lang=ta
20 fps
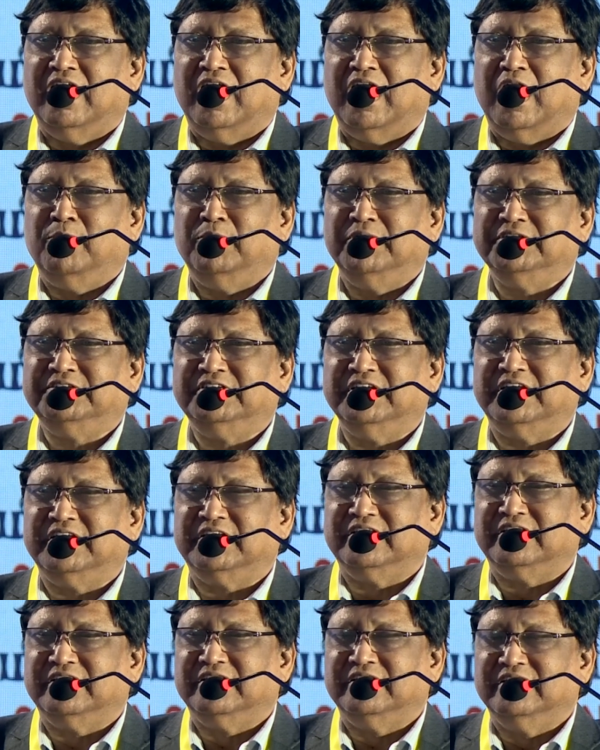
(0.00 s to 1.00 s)
அமைச்சர்
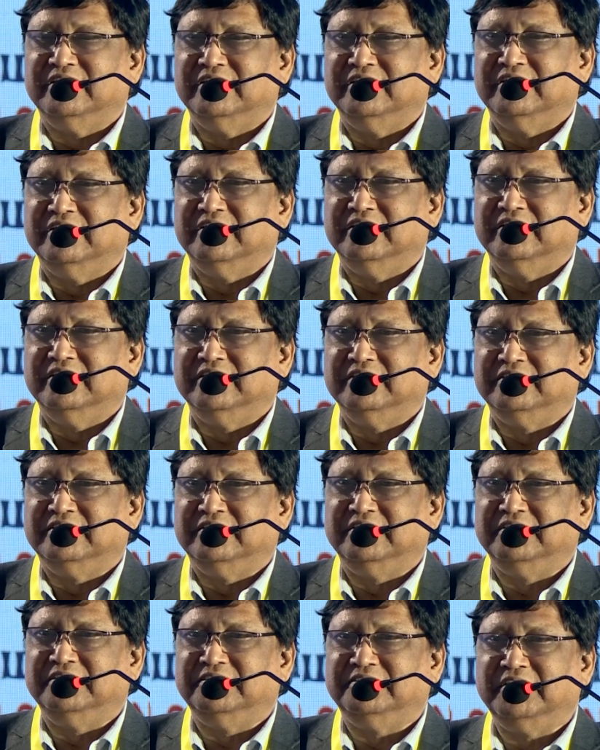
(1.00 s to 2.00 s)

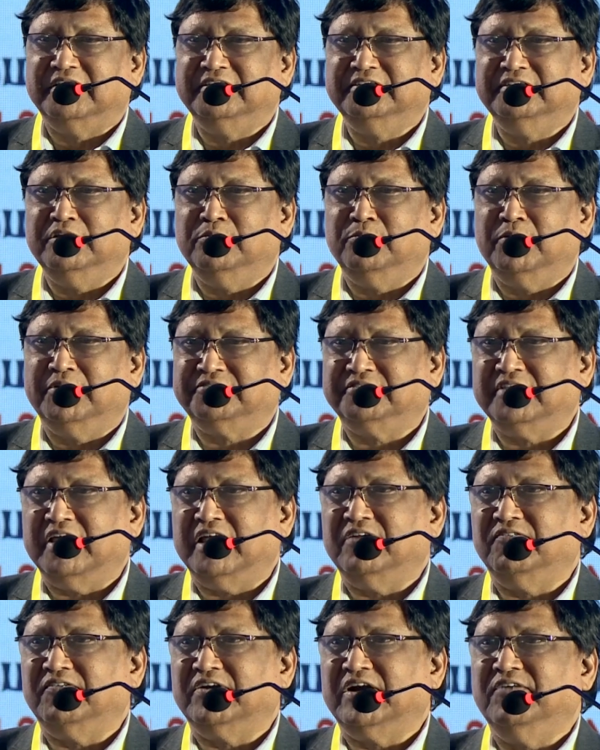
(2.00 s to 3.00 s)
திரு சஞ்சீவ் மஸ்தான்
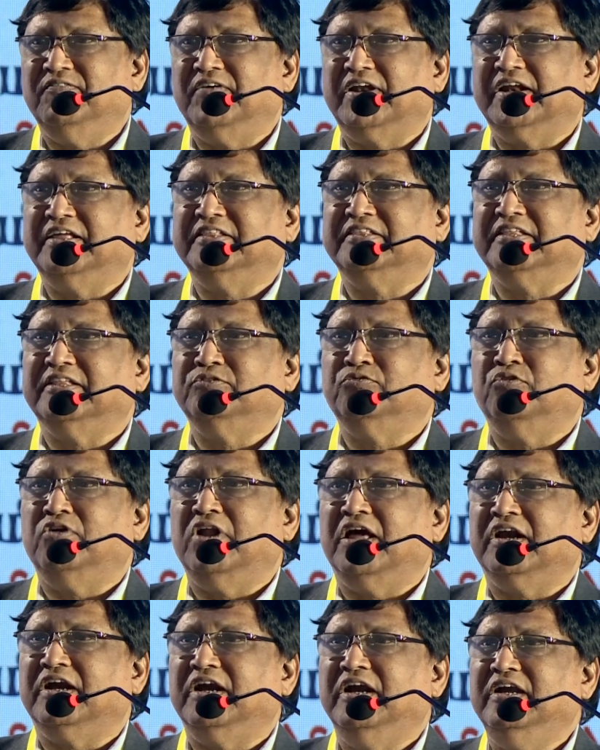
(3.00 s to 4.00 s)
அவர்கள் வருகை
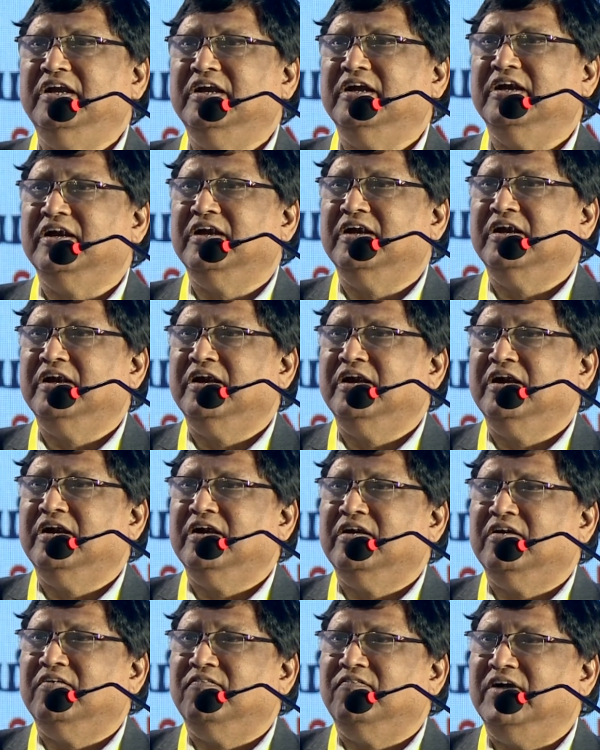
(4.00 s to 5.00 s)
தந்துள்ளார்கள்
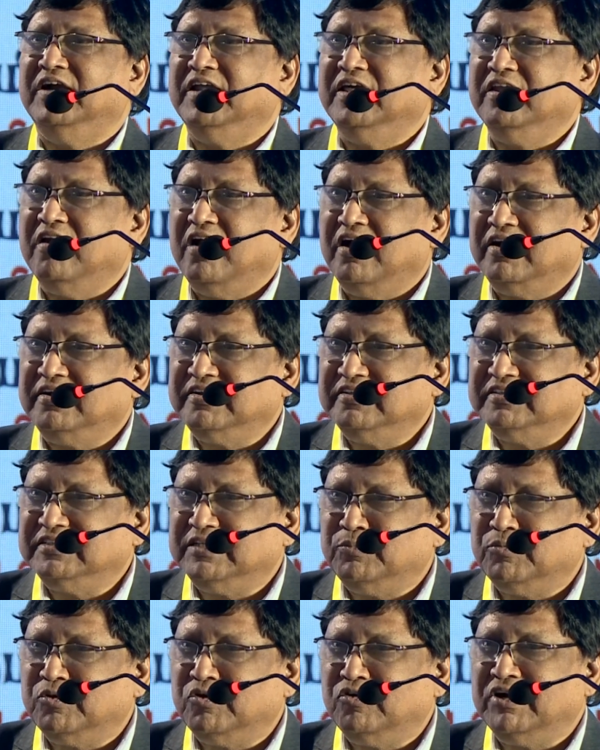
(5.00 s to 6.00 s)
வெளிநாட்டு
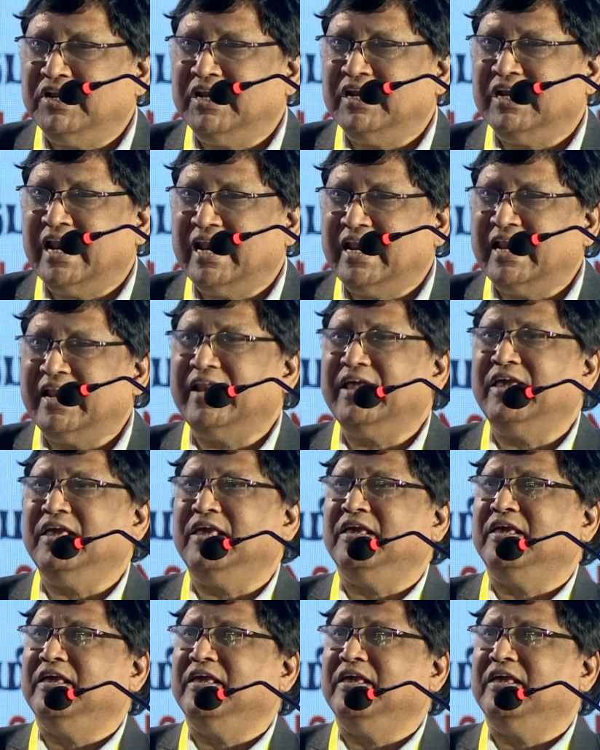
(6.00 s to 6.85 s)
தமிழருடைய நலனை